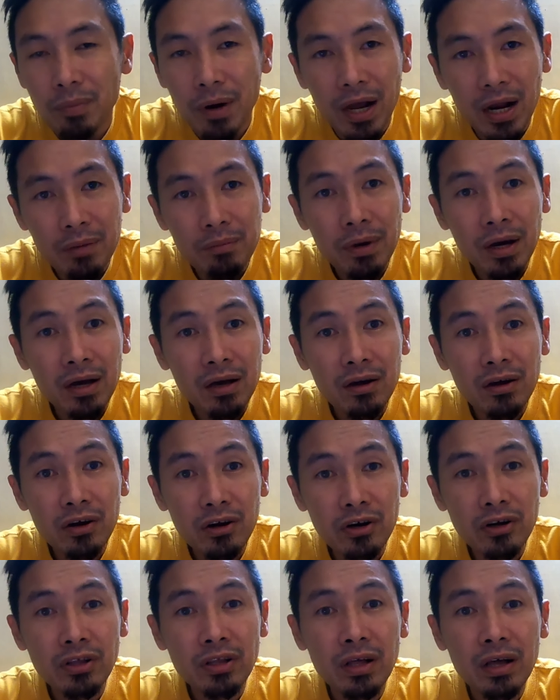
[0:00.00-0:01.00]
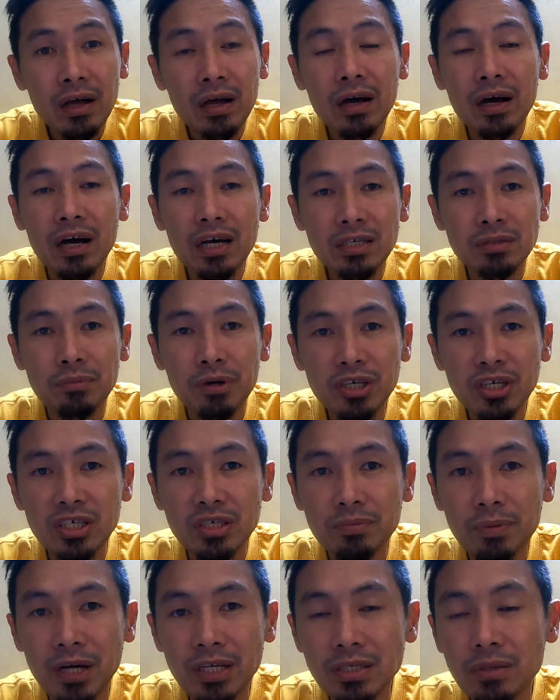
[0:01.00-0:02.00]
para mag-earn as much
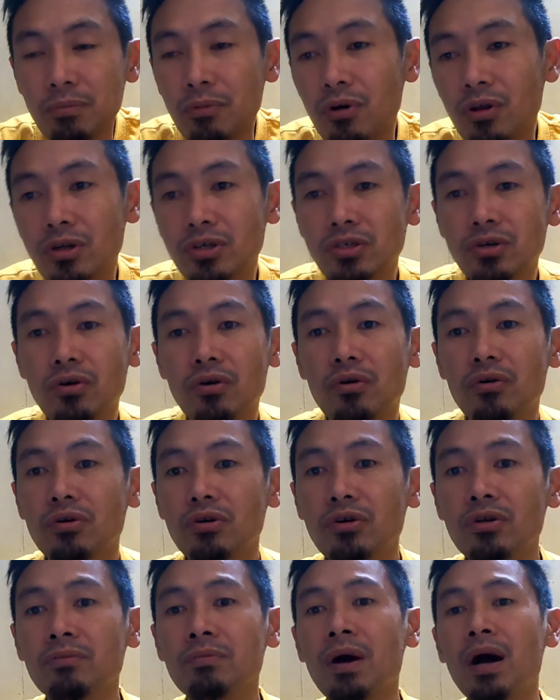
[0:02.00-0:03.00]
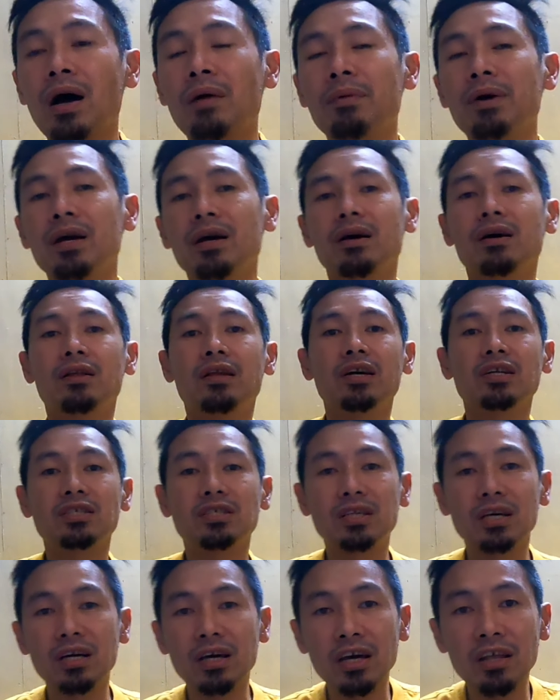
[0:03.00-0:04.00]
as possible. So, yun mamay,
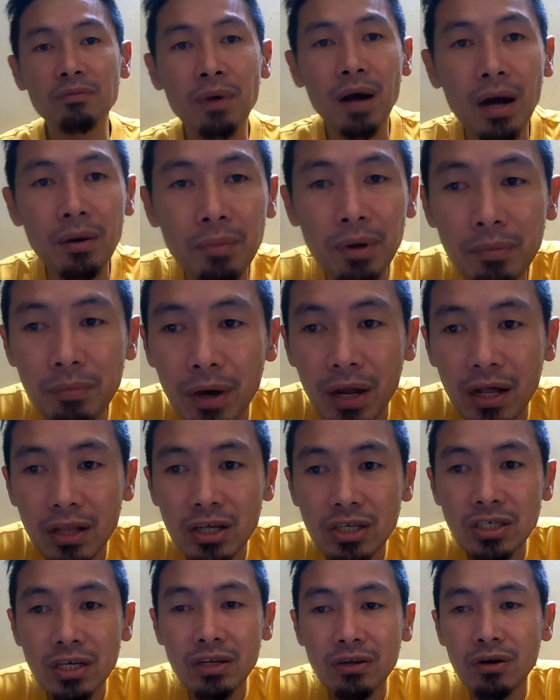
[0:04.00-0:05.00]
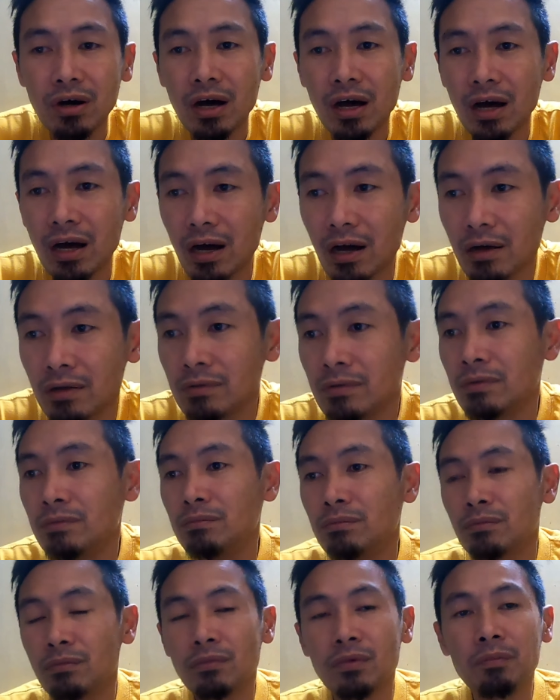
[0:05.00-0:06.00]
Let's dig in mamay para tis ng uh,
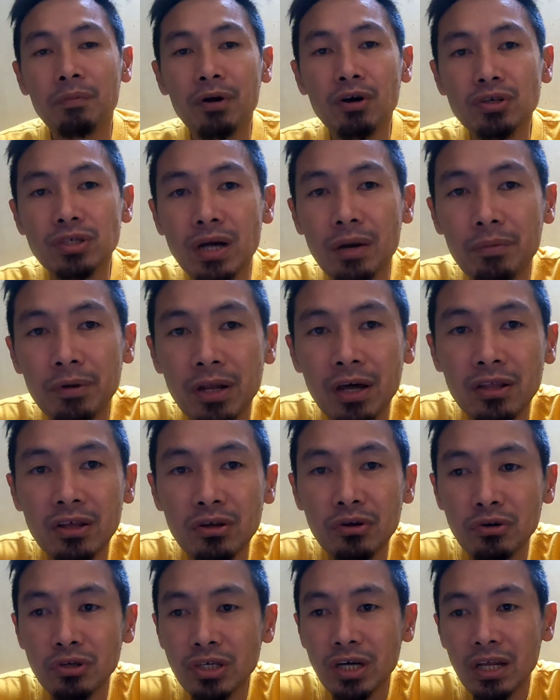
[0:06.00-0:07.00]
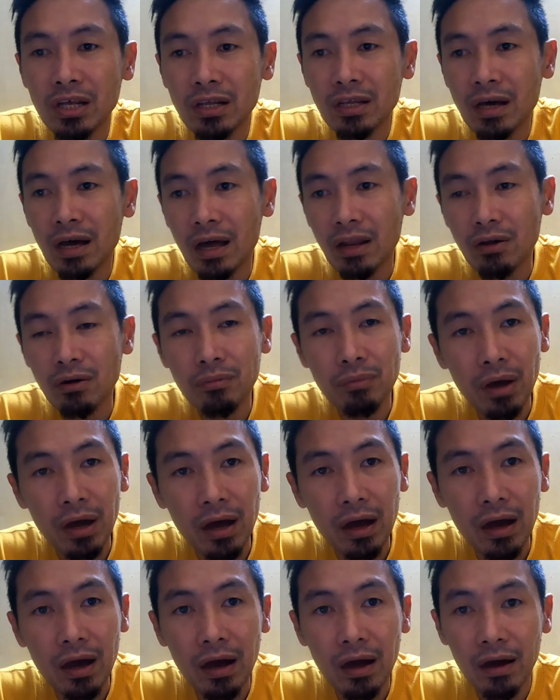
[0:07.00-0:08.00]
napag-usapan natin yung channel na ano,
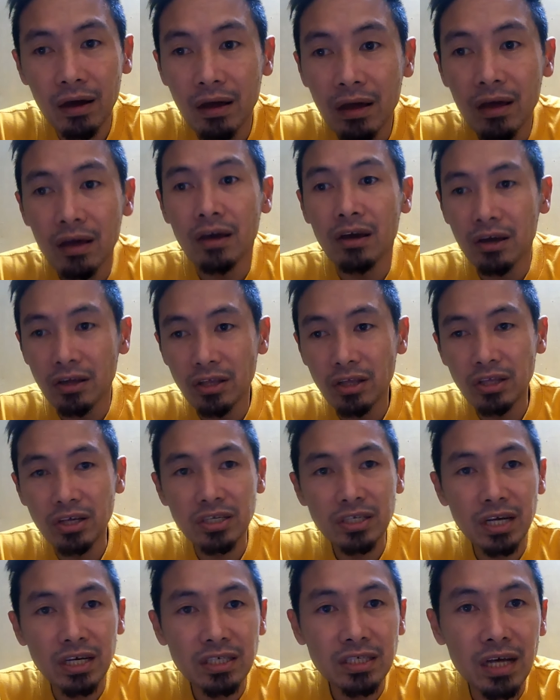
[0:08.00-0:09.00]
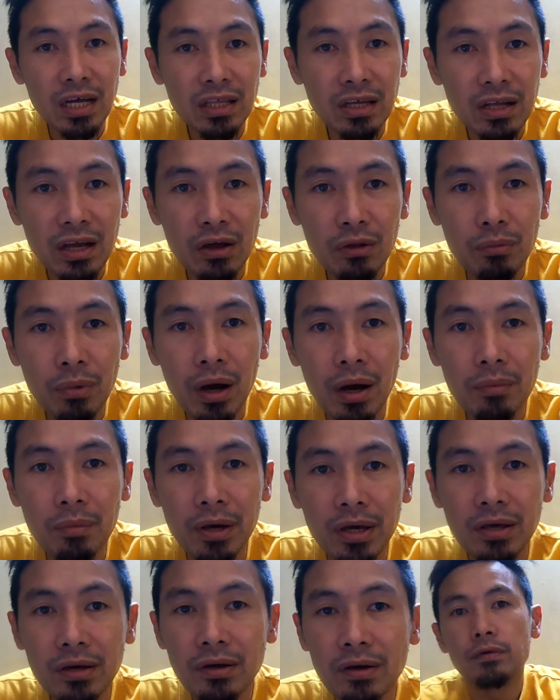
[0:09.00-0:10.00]
uh, i-discuss natin ngayon
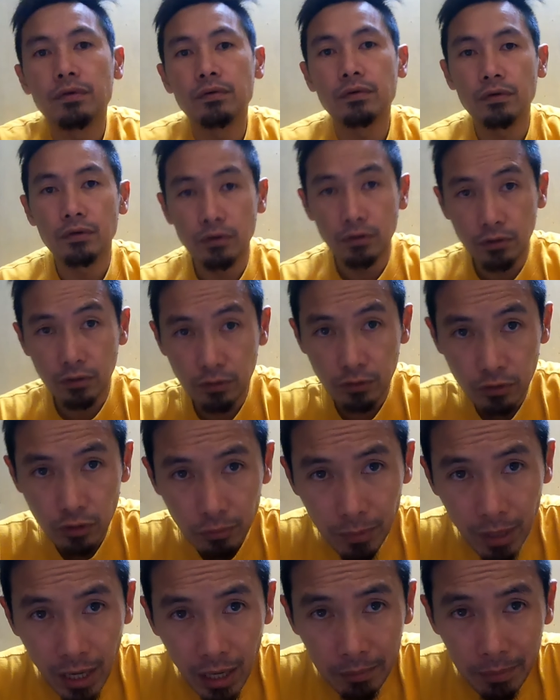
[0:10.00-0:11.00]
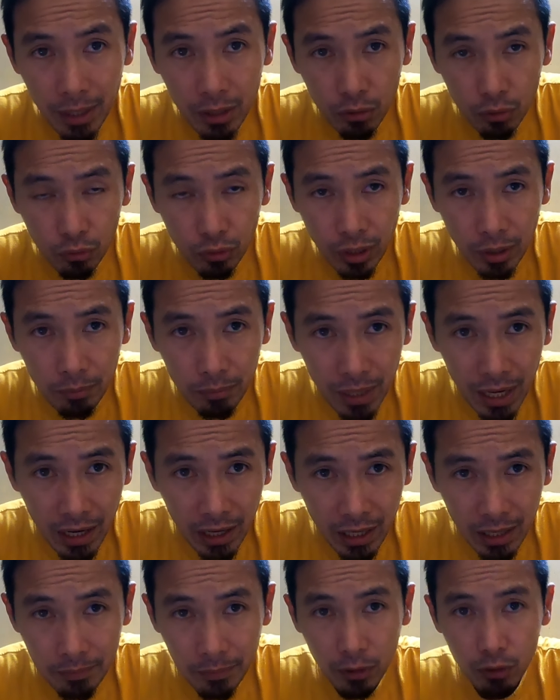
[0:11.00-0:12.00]
mamay. Yun mga kami, unang
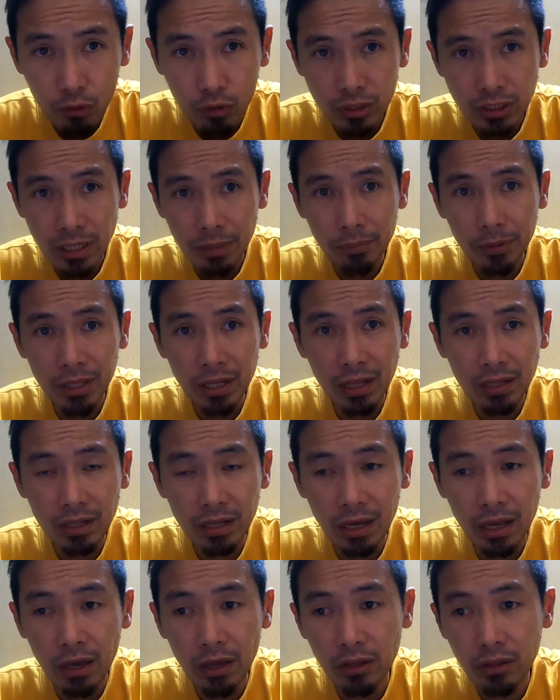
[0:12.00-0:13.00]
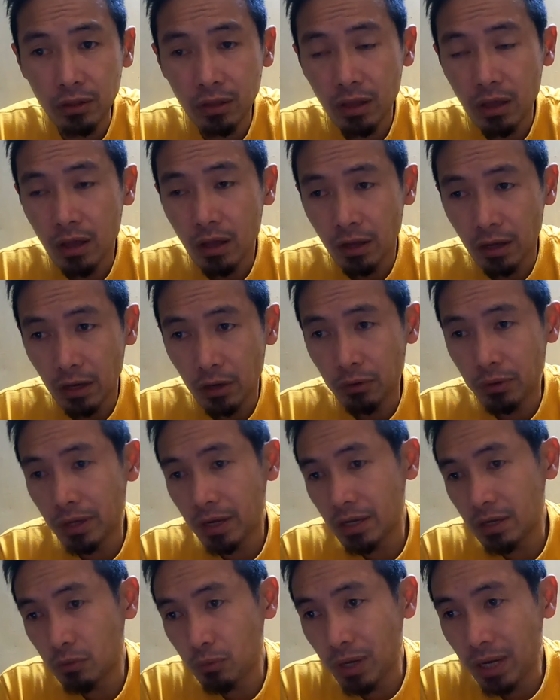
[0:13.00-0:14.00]
vlog na pag-uusapan natin ngayon, ngayon
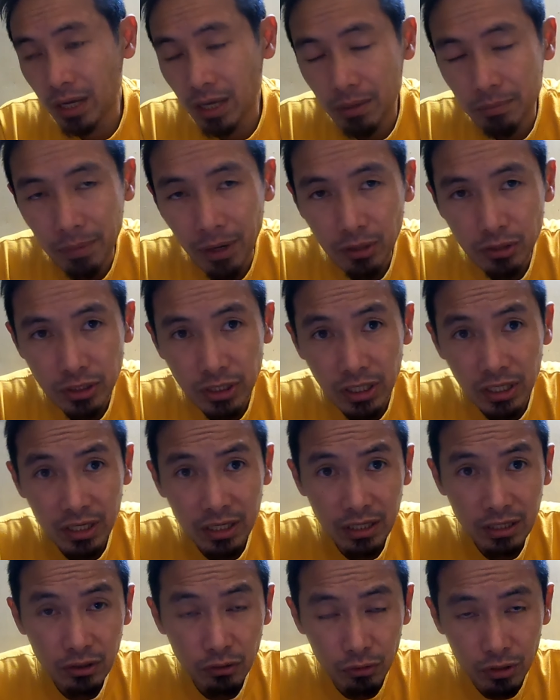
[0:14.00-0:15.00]
ay walang iba ko si,